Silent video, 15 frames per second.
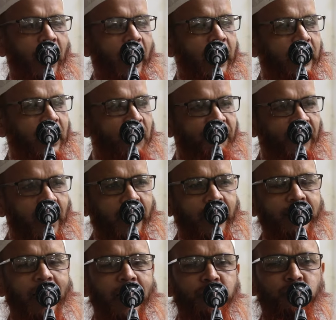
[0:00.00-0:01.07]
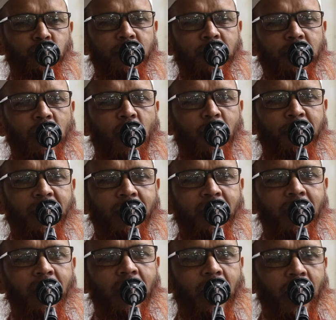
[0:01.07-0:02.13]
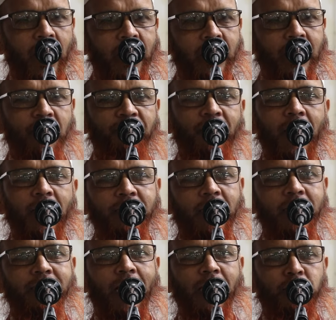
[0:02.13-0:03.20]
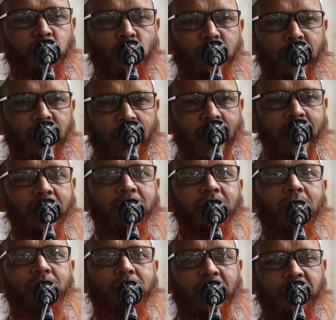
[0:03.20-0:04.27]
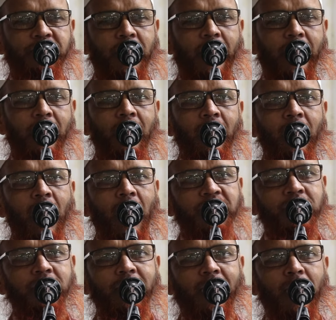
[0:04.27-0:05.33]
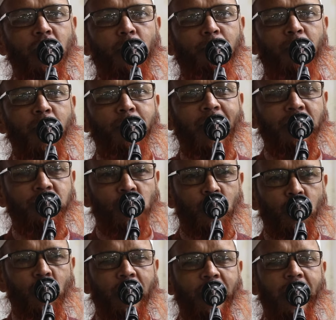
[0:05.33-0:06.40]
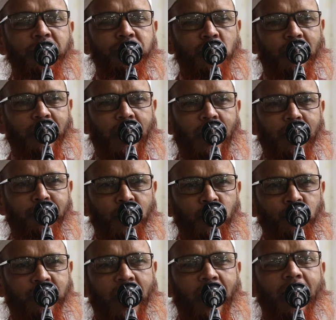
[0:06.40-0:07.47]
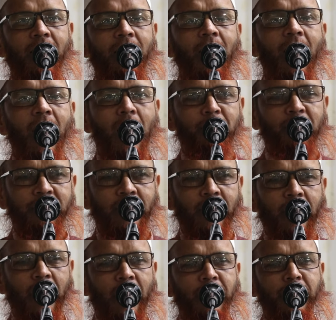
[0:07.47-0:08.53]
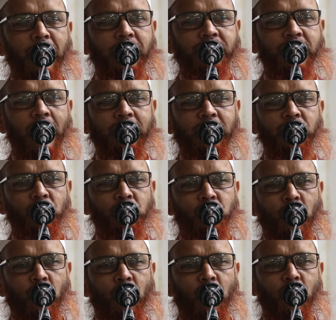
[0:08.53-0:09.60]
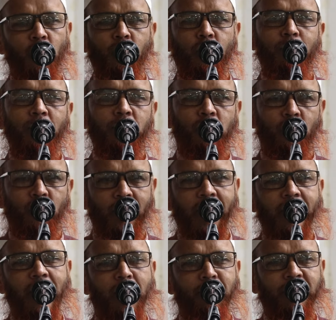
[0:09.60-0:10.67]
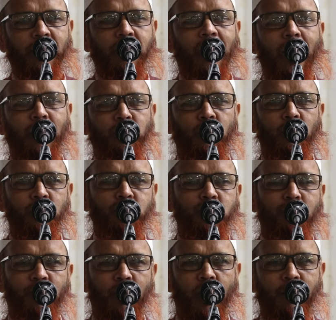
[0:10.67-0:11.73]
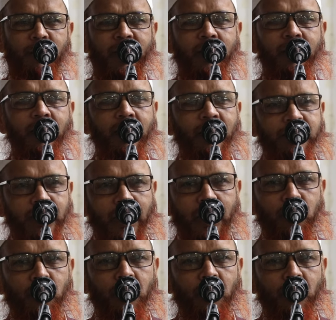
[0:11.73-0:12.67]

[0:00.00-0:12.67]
এই কাফেলাকে দায়িত্ব নিতে হবে এই কাফেলা সেই দায়িত্ব নিলেই দেশের আশি থেকে নব্বই ভাগ জনগণ এই সরকারের বিরুদ্ধে আমাদের এই নির্যাতিত জনগণ ঐক্যবদ্ধ হলেই আমাদের আন্দোলন সফল হবে সেই